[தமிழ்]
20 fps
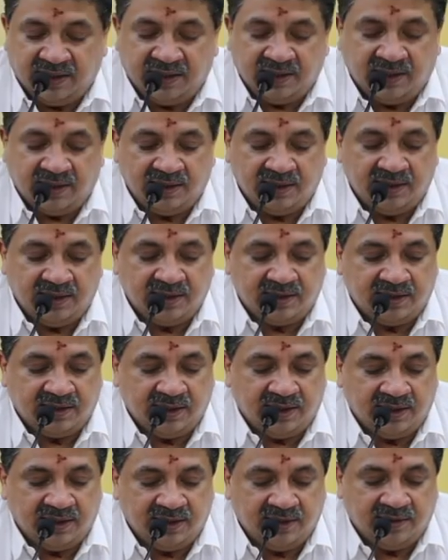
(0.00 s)

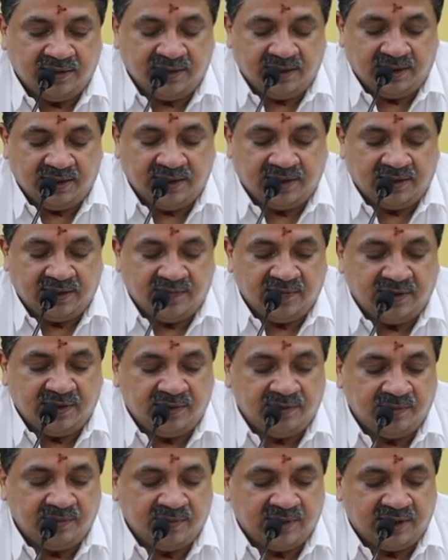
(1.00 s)
பயனாளிகளுக்கு அளிங்க அளிக்க
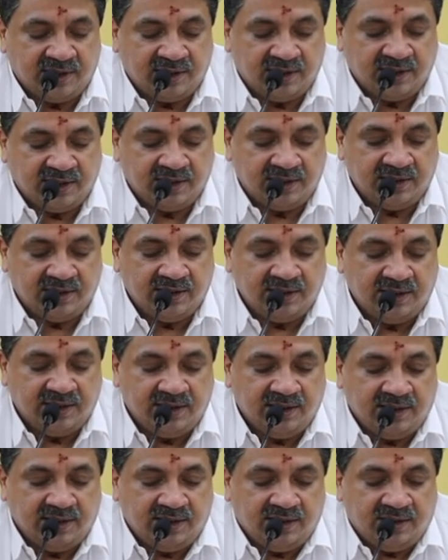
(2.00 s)
வேண்டும் என்ற
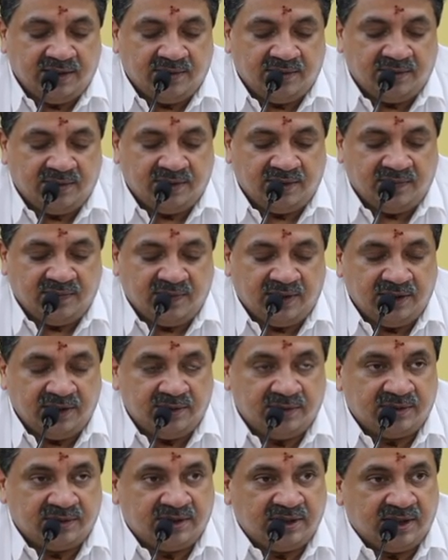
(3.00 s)
ஒரு
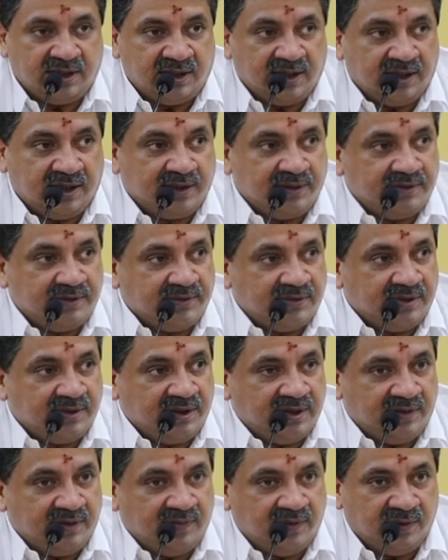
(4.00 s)
வலியுறுத்தினால்
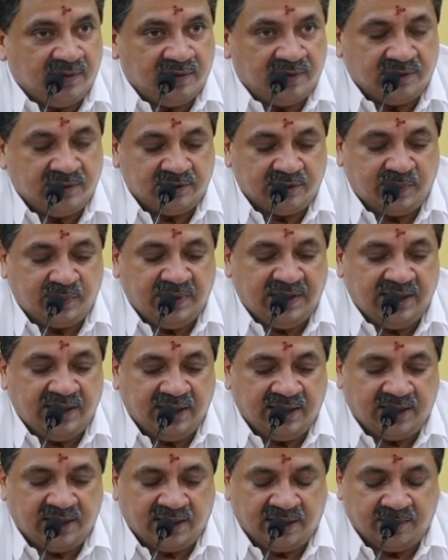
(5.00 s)
இவ்வளோ
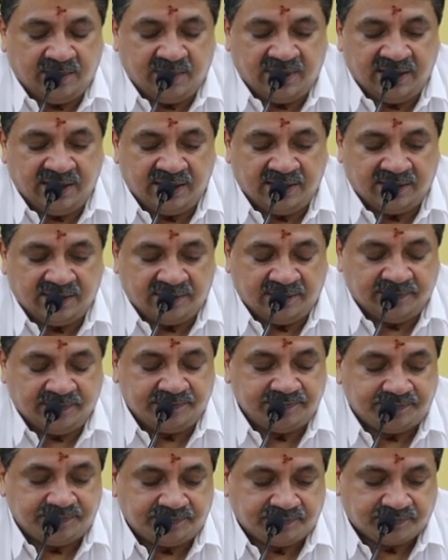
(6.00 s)
ஸ்பீடாக நாங்கள்
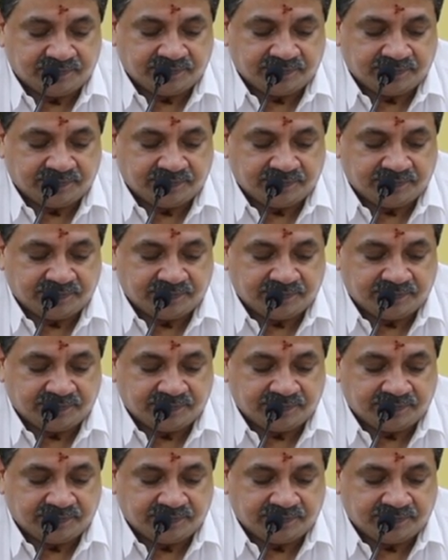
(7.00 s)
பண்ணிகிட்ருக்கோம்